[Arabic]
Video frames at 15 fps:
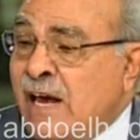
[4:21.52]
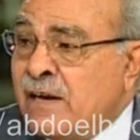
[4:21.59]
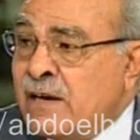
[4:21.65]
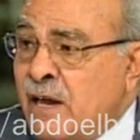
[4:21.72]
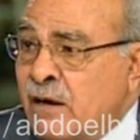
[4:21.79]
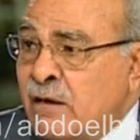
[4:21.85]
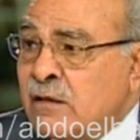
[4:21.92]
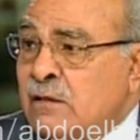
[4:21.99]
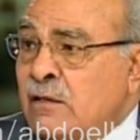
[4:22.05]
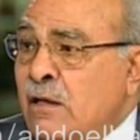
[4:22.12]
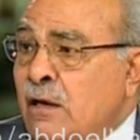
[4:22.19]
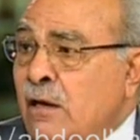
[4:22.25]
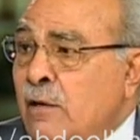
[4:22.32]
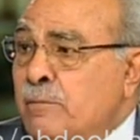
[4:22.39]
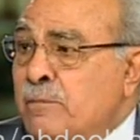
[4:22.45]

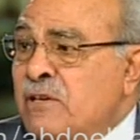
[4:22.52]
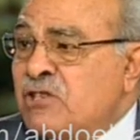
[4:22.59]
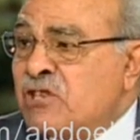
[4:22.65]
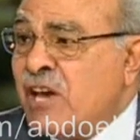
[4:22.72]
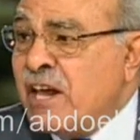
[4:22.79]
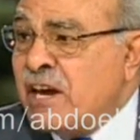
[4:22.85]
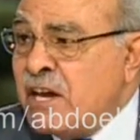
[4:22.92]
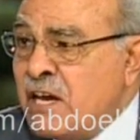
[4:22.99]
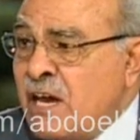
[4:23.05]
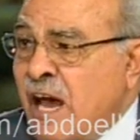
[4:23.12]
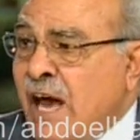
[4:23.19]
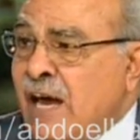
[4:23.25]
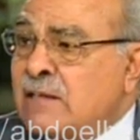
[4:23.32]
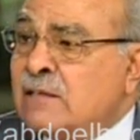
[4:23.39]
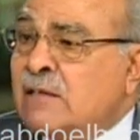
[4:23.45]
نرضى
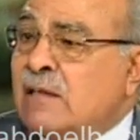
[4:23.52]
بشريعة